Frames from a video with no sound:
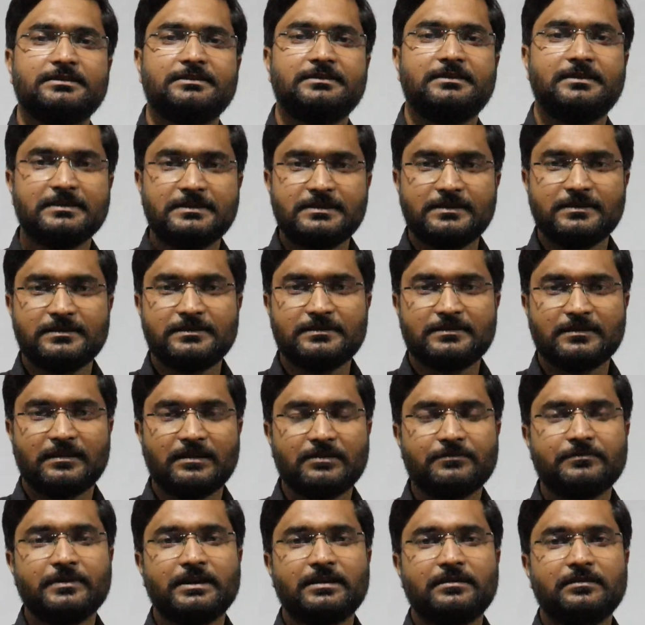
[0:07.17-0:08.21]
दिस इज़
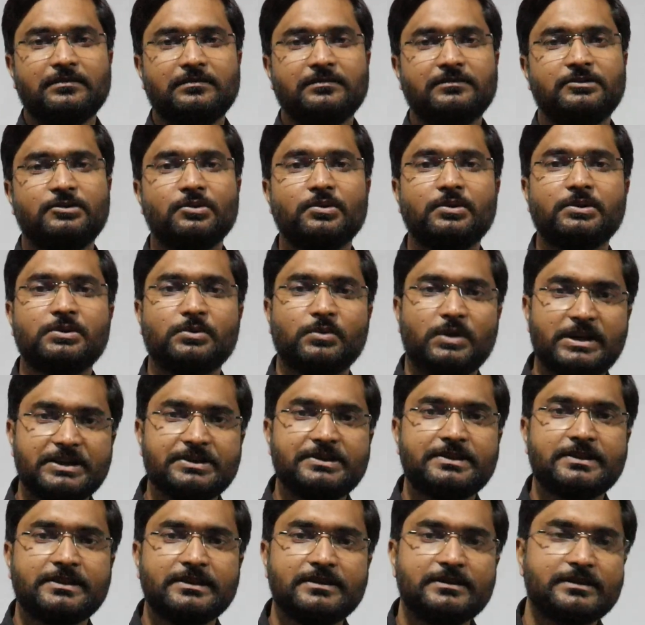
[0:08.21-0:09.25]
अवे योर
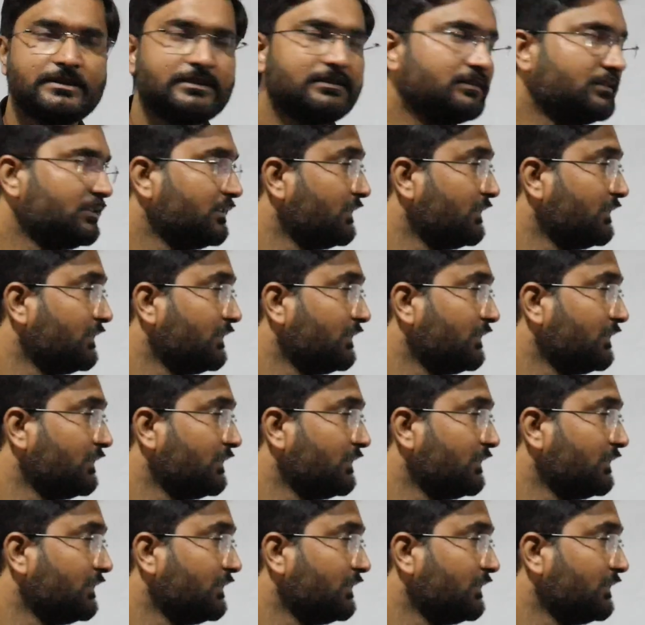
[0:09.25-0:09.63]
Aware, टीचर